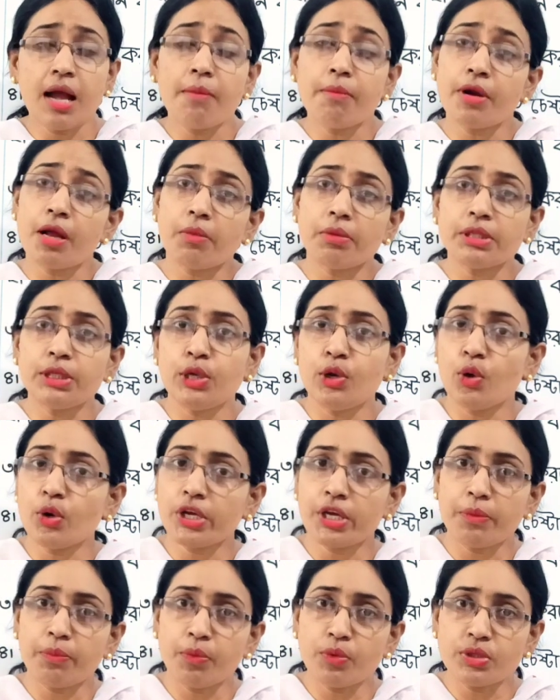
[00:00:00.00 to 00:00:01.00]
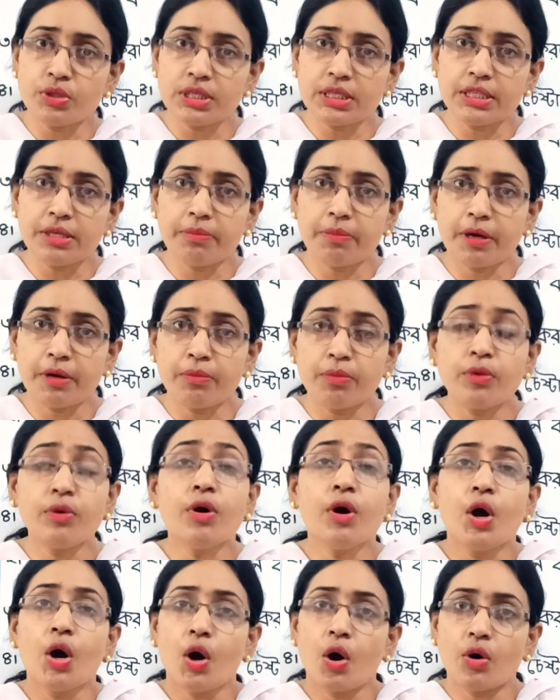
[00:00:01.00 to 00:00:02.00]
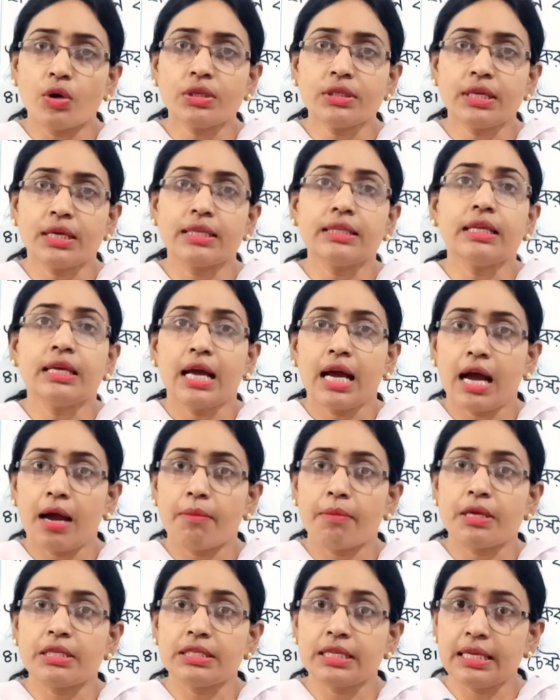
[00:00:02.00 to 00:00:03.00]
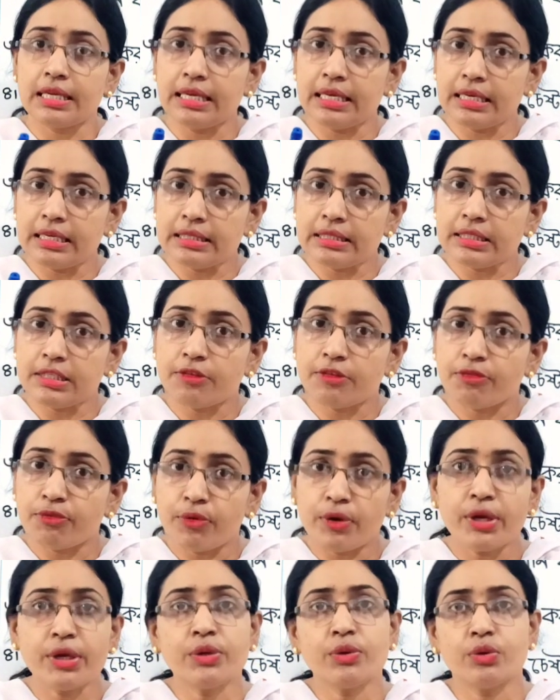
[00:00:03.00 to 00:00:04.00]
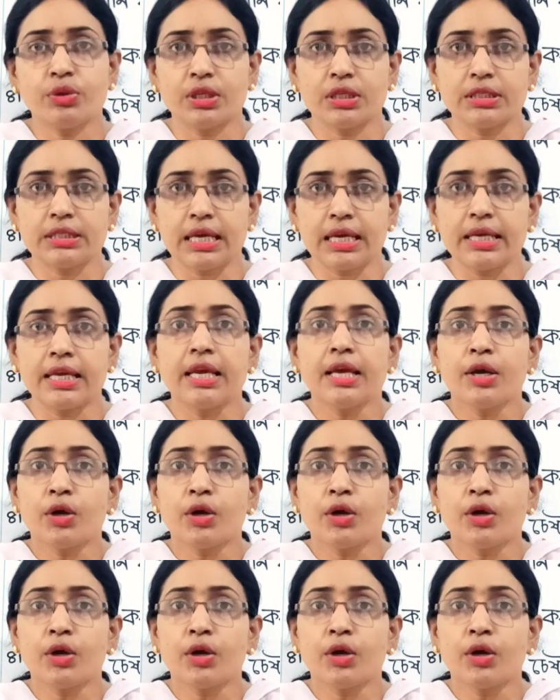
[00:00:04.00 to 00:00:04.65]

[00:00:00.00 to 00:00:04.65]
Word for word: আমরা আমাদের লক্ষ্যে পৌঁছাতে পারবো অর্থাৎ আমরা যারা ইংরেজিতে ফ্লুয়েন্ট হতে চাই